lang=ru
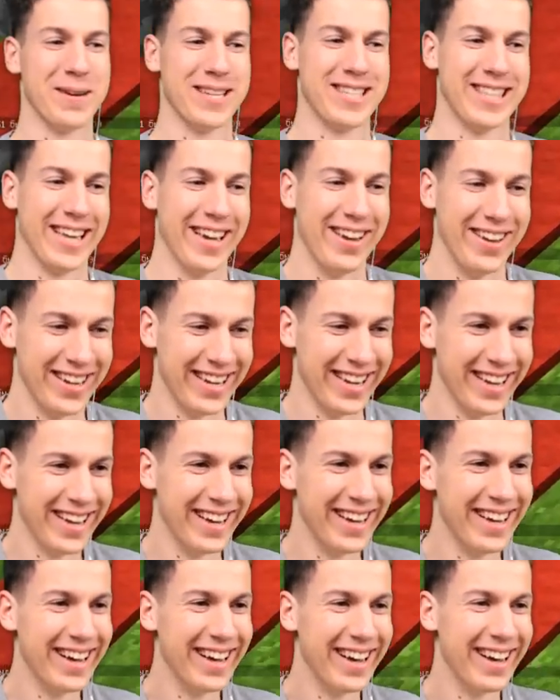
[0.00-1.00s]
поставить.
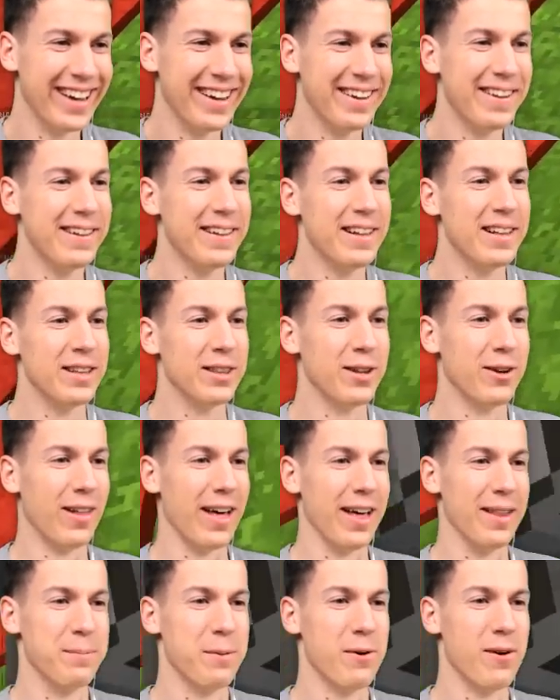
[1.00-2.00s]
Ну
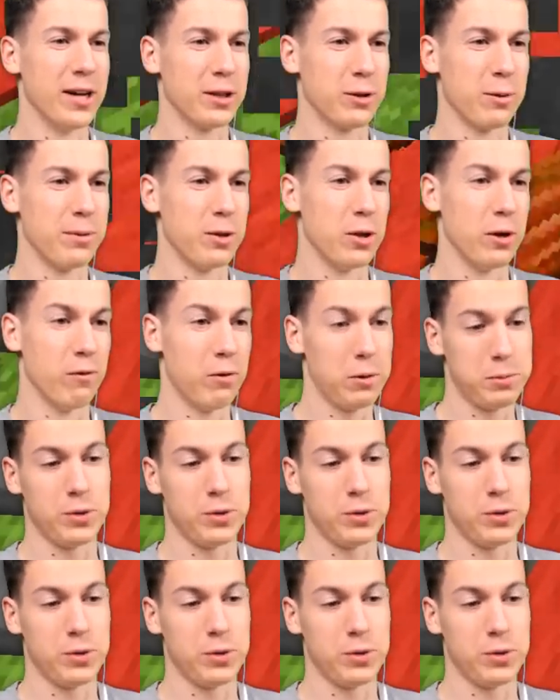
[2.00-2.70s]
ладно, бывает, капитан. В